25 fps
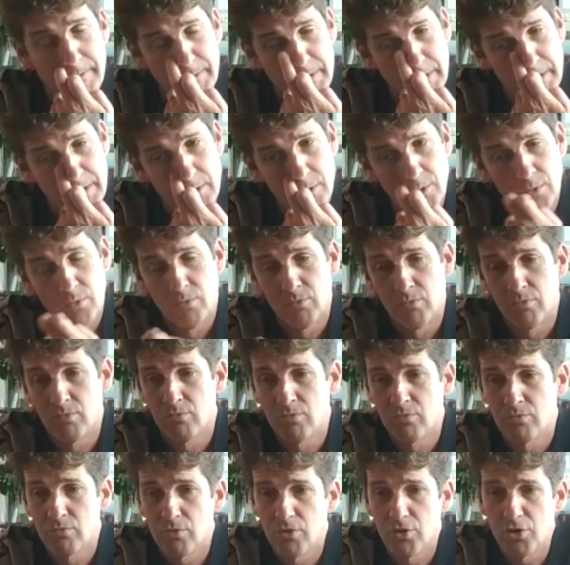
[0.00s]
y
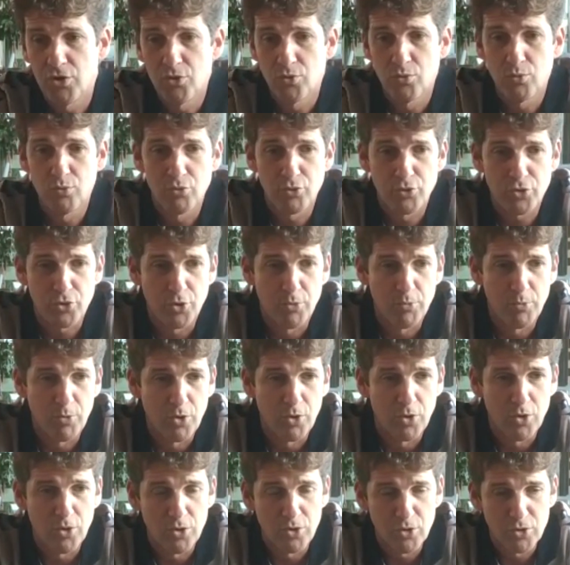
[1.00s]
un, en un
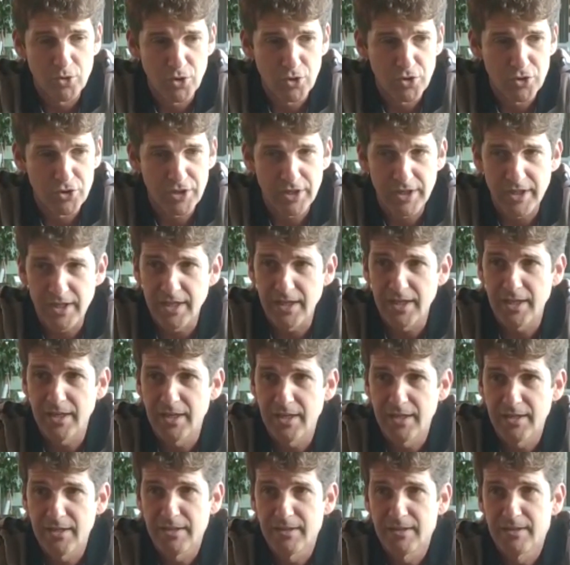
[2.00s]
robo
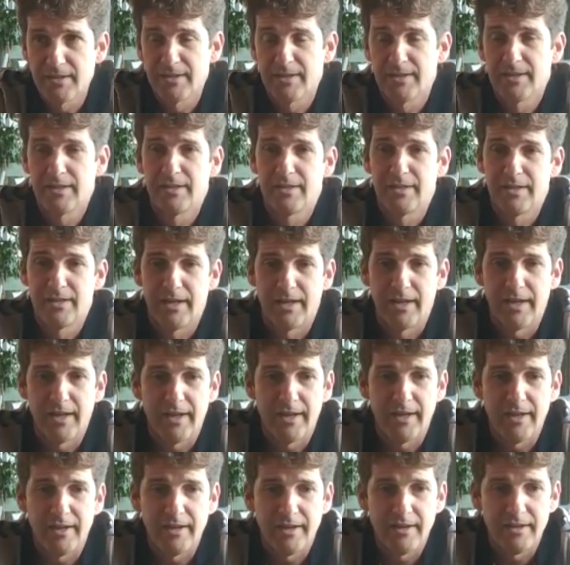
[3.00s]
donde
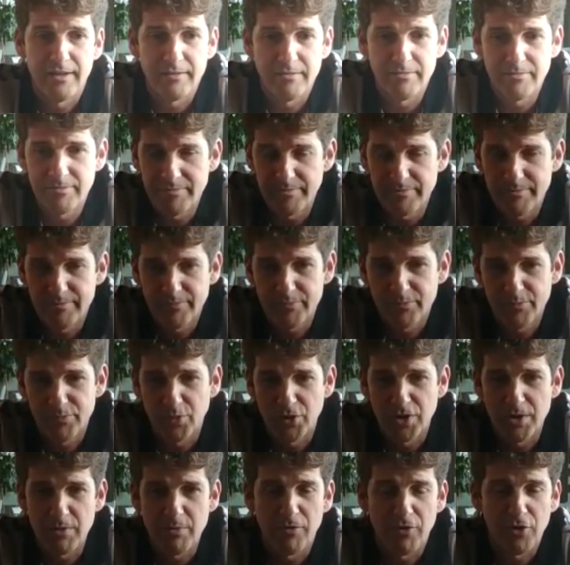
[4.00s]
eh,
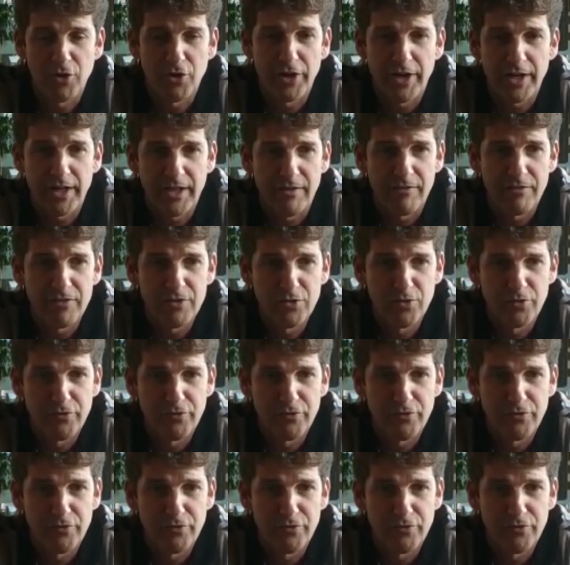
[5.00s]
podemos valorar que ha habido